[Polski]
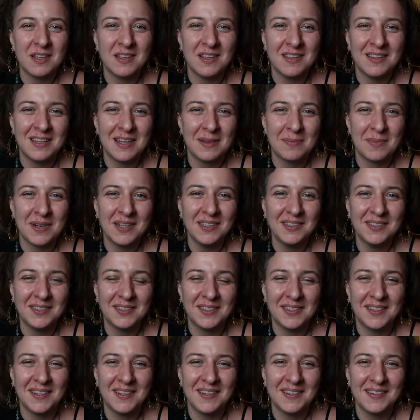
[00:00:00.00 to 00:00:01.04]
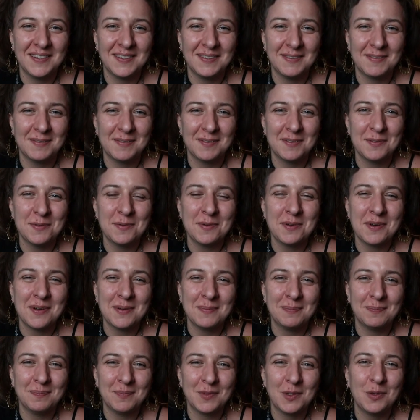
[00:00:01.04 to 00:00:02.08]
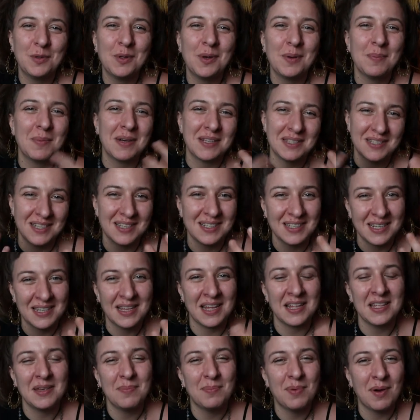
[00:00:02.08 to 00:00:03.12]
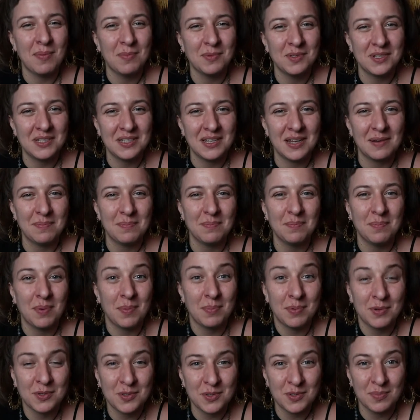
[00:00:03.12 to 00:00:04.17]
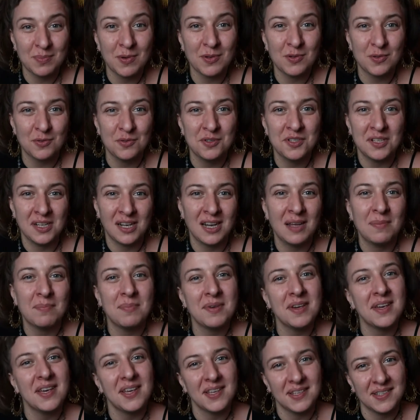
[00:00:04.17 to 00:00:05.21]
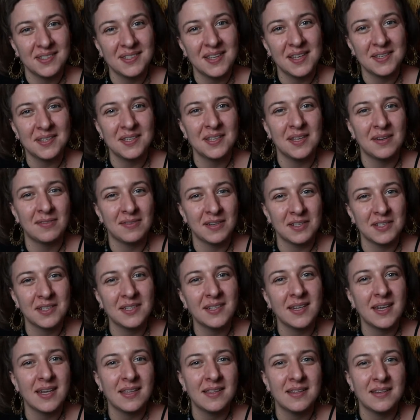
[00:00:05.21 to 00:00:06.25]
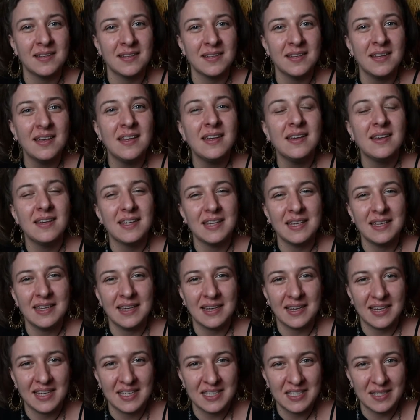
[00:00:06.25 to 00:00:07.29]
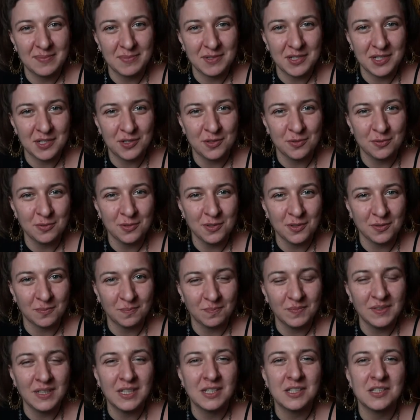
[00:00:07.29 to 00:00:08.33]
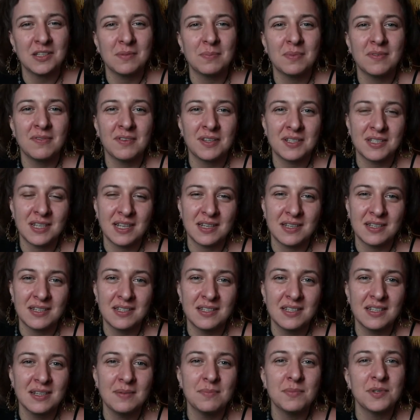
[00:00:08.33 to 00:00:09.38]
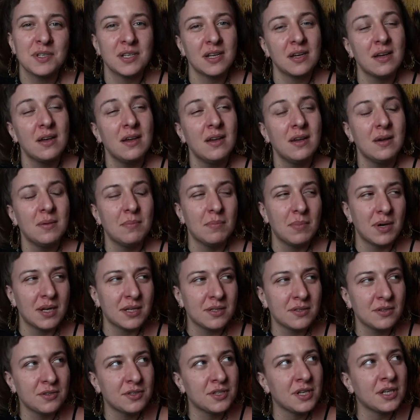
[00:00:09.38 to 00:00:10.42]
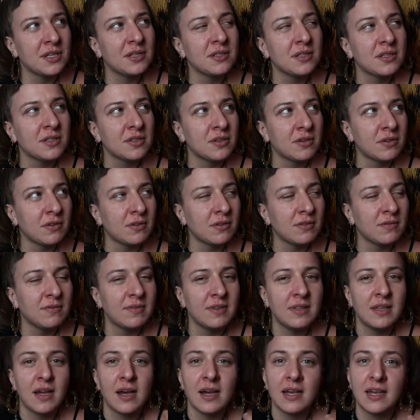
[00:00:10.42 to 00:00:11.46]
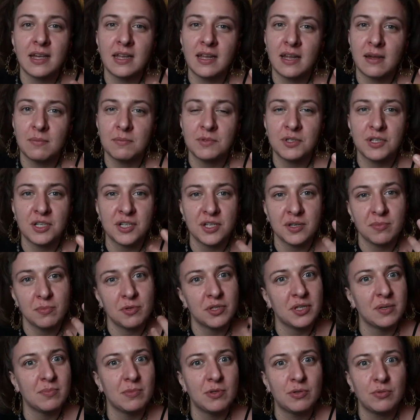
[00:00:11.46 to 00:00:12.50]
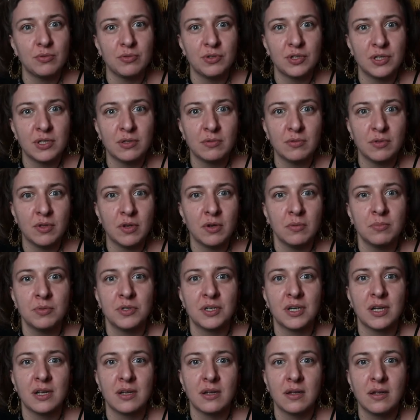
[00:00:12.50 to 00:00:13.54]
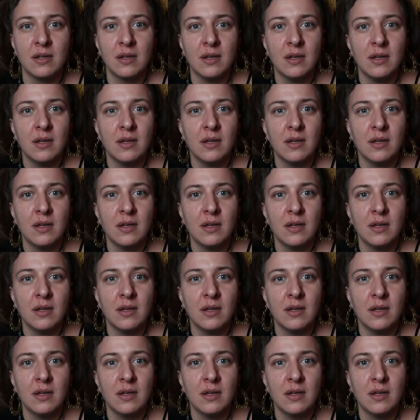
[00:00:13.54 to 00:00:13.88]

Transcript: na ten temat, e, w którym, który ma za zadanie pomóc nam po prostu poczuć się lepiej i zdecydować kiedy i jak chcemy się czuć. jest to powiązane z tym, że bardzo często wydaje nam się, że możemy czuć się dobrze